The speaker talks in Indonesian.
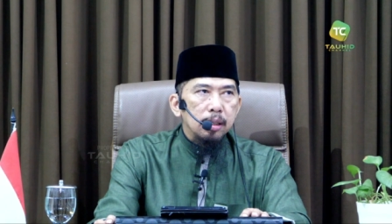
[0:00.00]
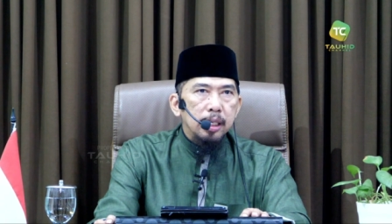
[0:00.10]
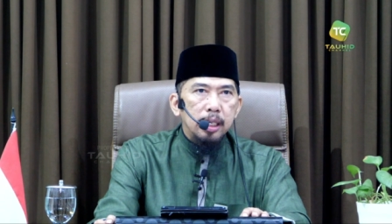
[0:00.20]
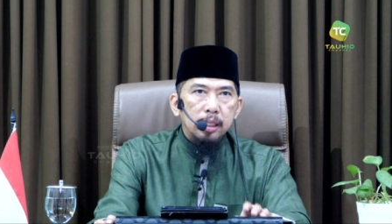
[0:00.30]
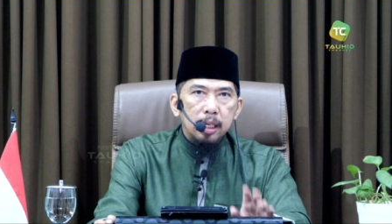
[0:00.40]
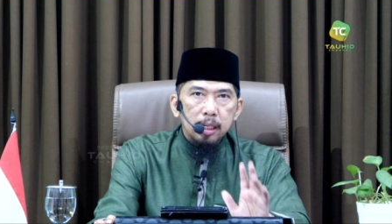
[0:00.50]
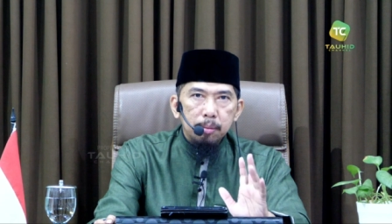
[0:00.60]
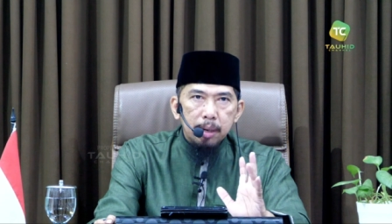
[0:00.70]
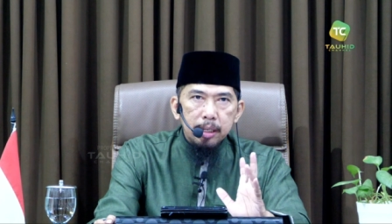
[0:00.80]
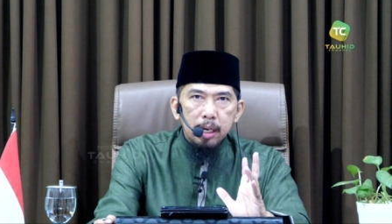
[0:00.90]
di kita
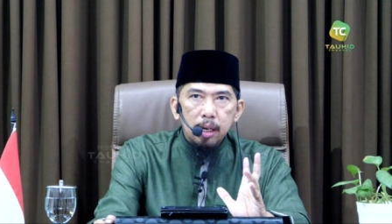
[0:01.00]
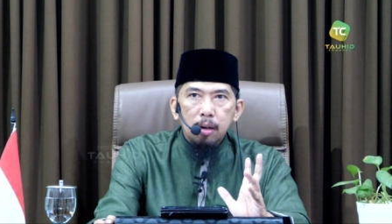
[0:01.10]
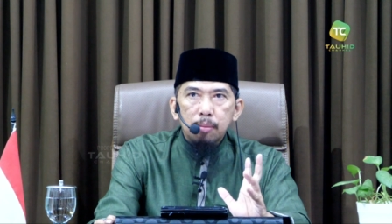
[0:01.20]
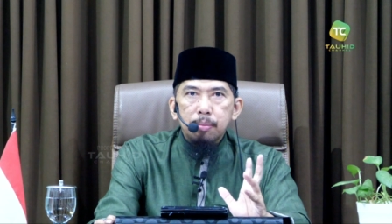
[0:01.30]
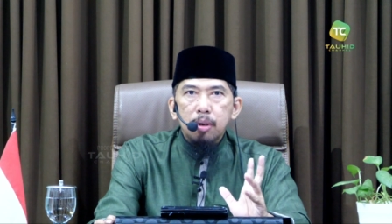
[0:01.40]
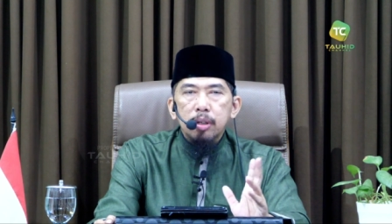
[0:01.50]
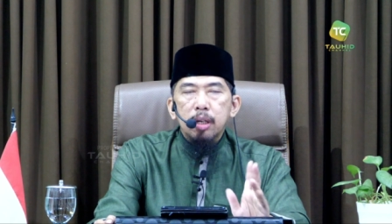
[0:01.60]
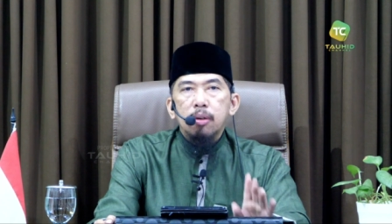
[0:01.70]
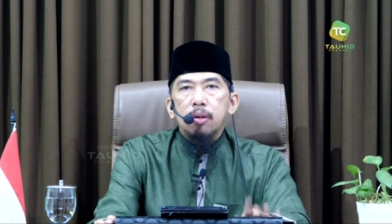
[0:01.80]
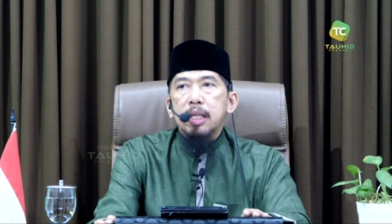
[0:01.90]
ini banyak
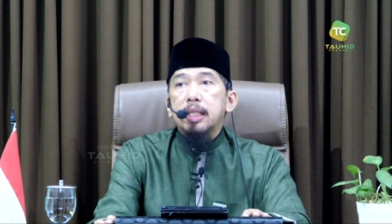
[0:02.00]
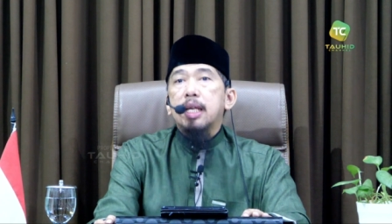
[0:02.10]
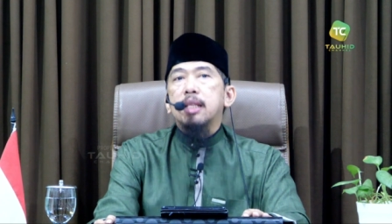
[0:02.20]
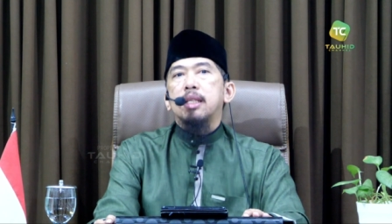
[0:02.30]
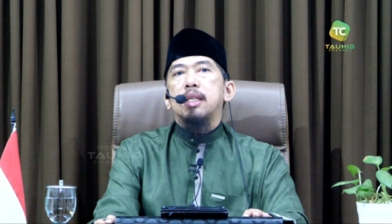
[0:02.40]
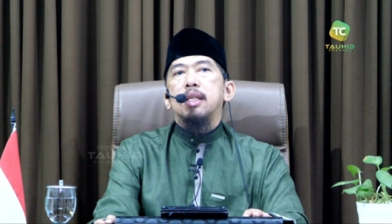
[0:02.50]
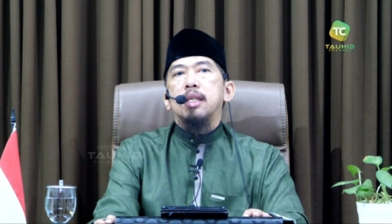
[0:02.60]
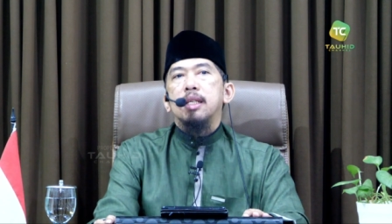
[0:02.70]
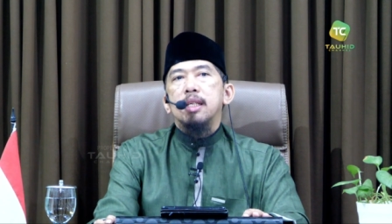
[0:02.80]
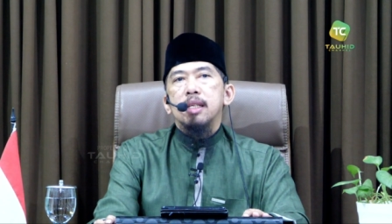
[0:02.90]
kelompoknya loh hati-hati
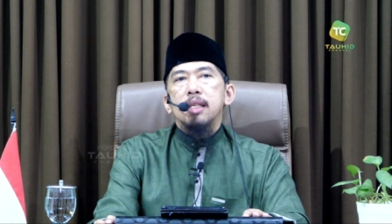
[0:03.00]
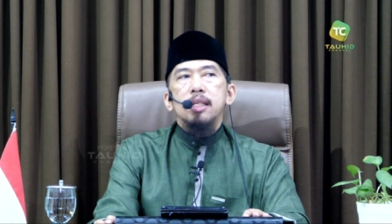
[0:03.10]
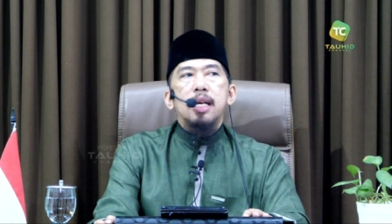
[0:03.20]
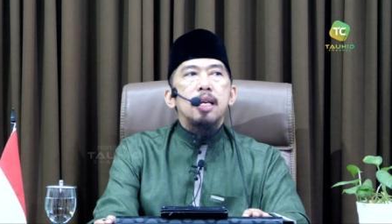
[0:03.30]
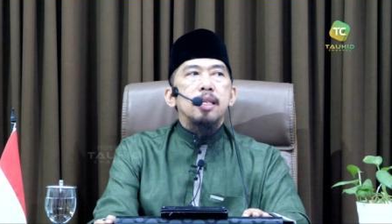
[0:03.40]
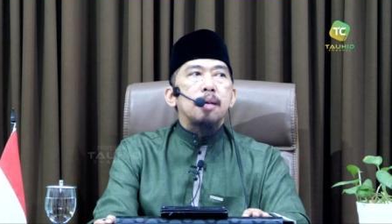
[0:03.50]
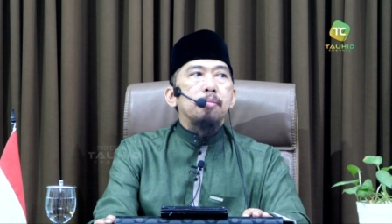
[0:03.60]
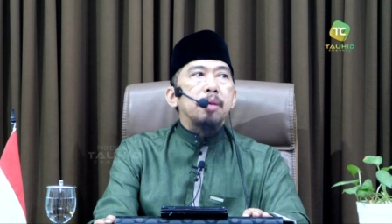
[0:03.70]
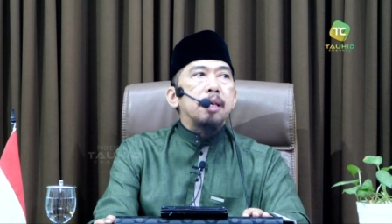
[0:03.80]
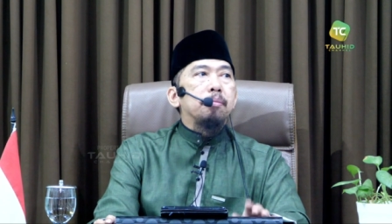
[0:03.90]
jangan
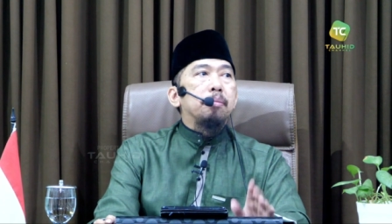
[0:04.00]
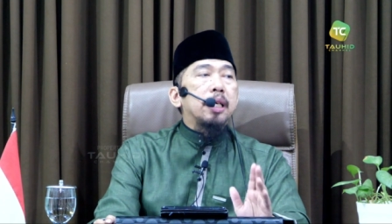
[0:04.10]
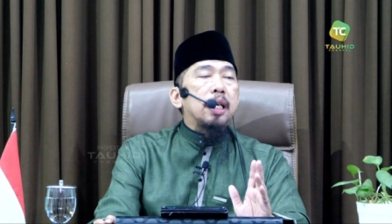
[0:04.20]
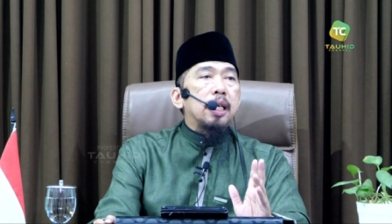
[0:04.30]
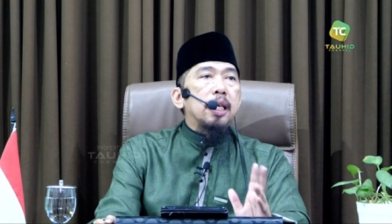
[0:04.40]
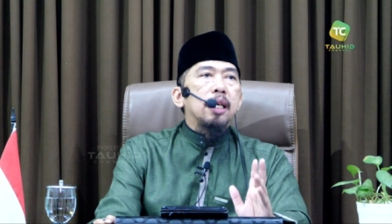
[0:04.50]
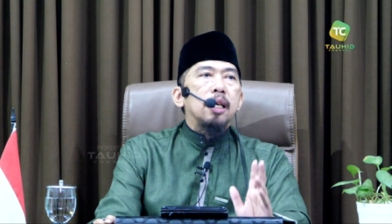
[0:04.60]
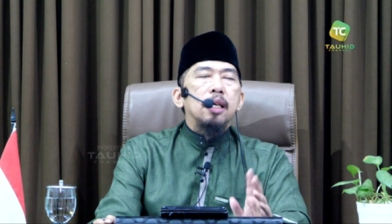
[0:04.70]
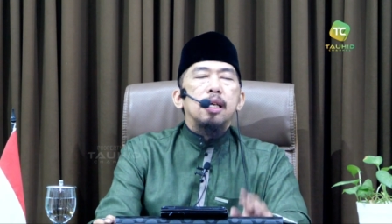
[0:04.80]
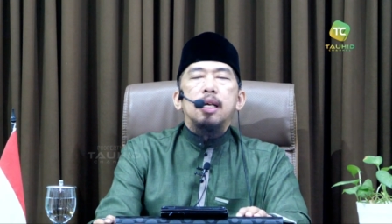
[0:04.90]
sampai pilih
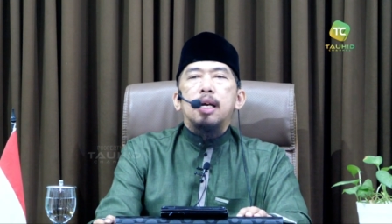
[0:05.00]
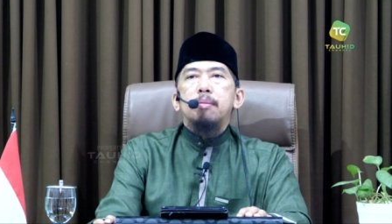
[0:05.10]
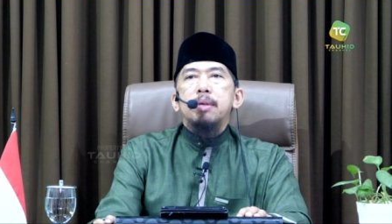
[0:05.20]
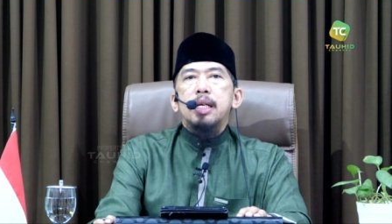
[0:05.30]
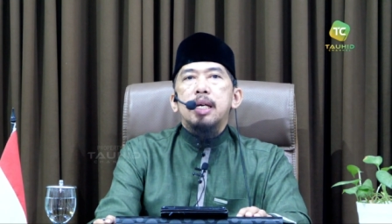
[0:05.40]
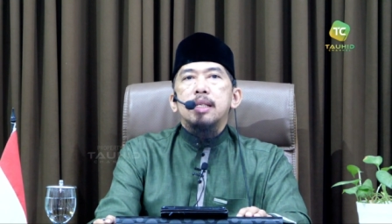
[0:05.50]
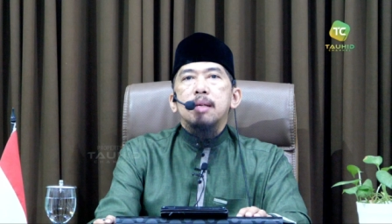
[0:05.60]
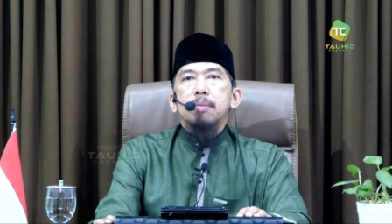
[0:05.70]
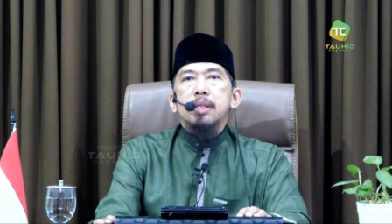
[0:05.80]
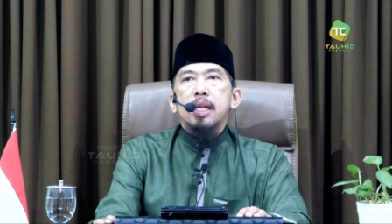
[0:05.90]
apa jangan
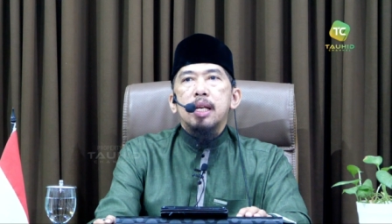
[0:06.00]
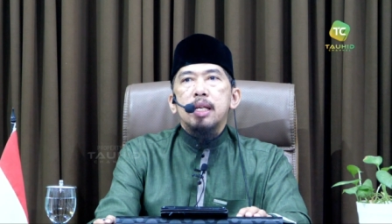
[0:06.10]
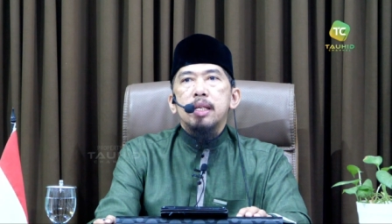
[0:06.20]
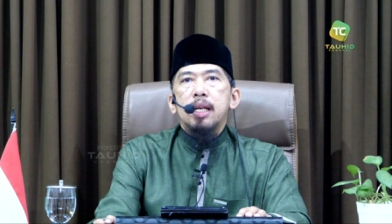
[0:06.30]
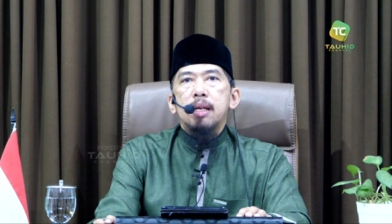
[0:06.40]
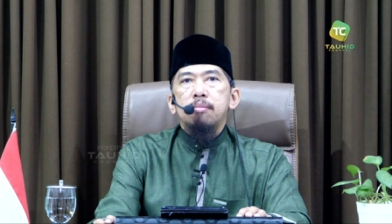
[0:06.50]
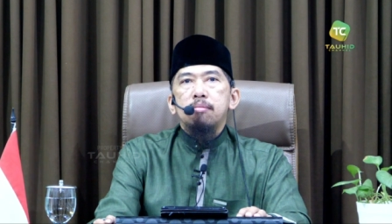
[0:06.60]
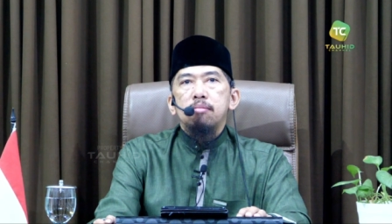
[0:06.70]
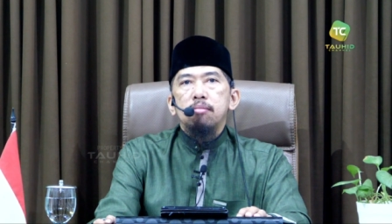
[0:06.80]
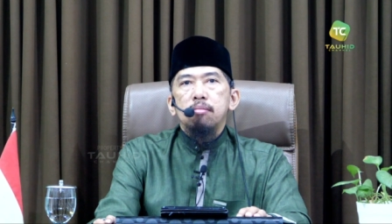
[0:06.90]
sampai salah
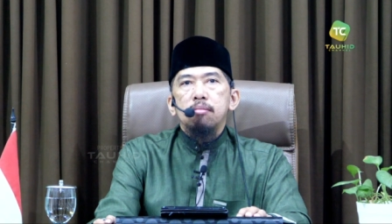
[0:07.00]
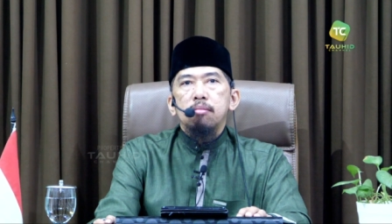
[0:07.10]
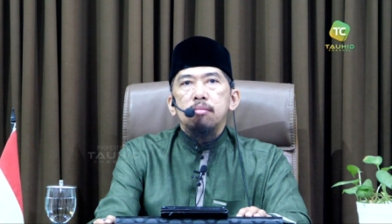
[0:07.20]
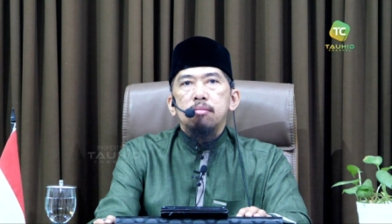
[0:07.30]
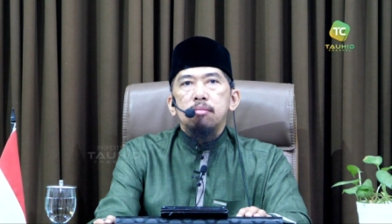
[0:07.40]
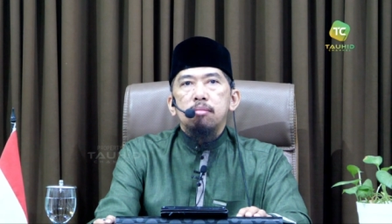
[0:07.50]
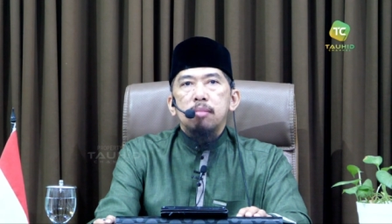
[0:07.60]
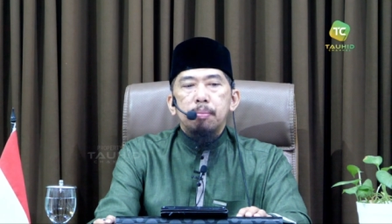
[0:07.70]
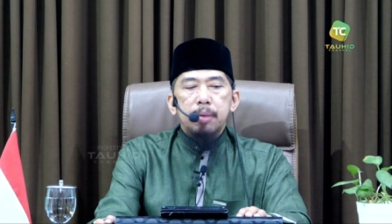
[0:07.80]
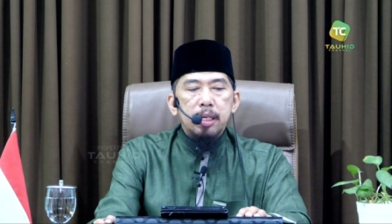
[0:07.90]
dalam
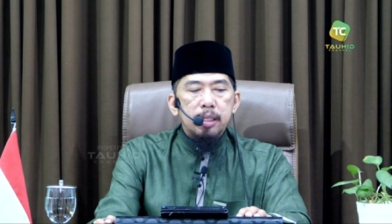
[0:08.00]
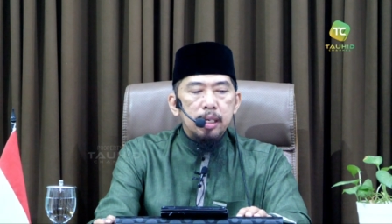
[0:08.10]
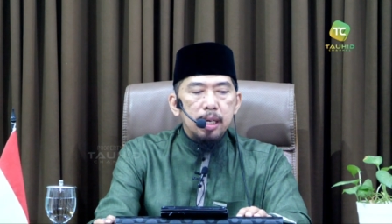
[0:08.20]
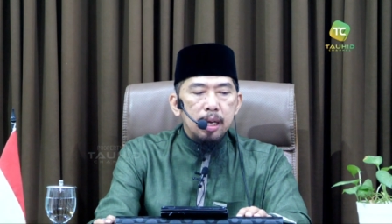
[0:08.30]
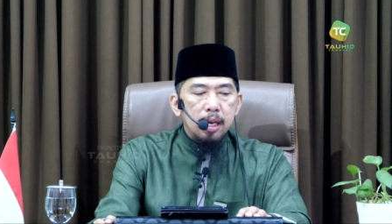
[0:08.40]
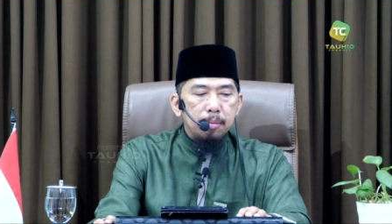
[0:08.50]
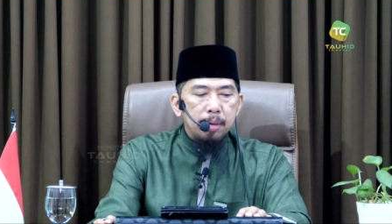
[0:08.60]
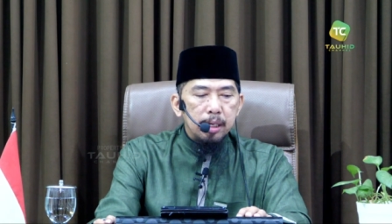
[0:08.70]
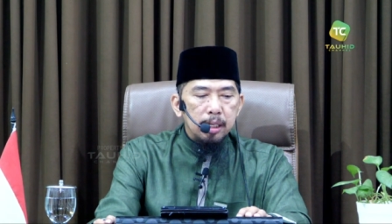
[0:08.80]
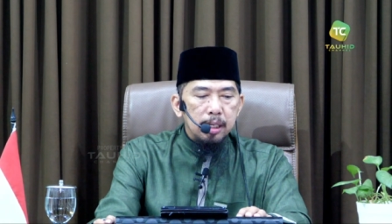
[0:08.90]
mempelajari
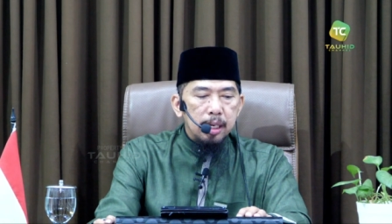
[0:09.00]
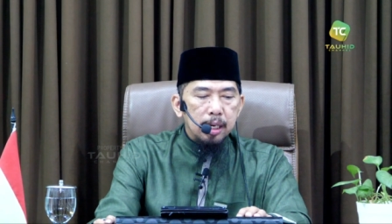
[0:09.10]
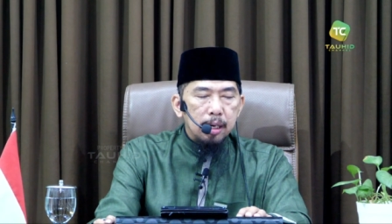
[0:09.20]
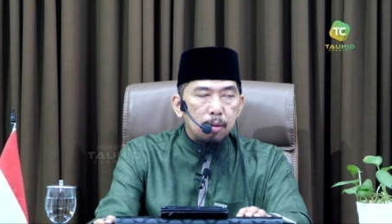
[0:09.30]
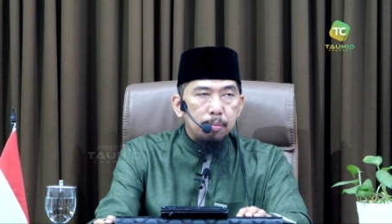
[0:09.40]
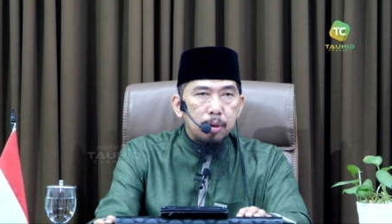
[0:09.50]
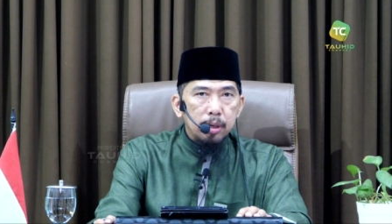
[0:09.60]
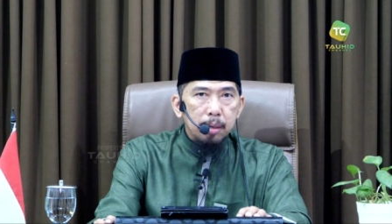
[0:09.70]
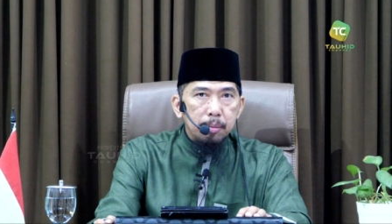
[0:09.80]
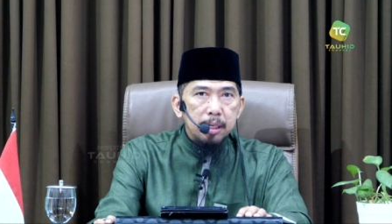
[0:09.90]
agama ini dari
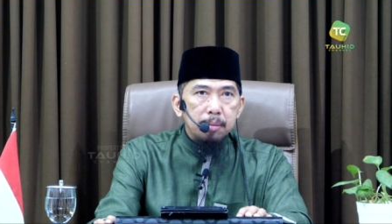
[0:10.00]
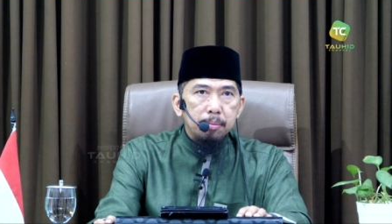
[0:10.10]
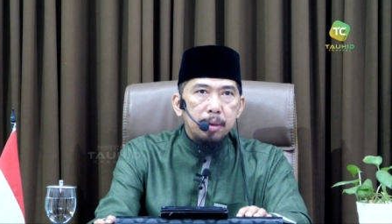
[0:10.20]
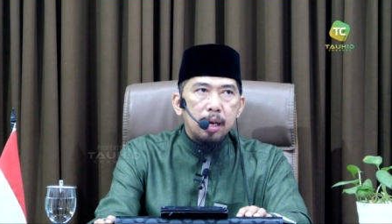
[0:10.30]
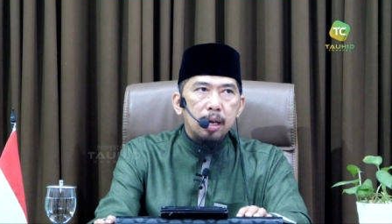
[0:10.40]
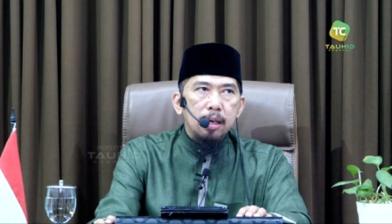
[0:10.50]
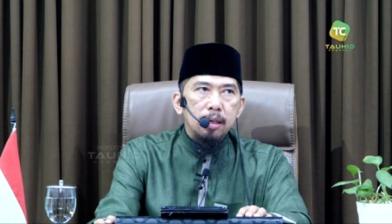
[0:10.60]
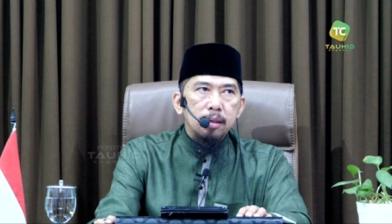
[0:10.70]
kelompok yang menyimpang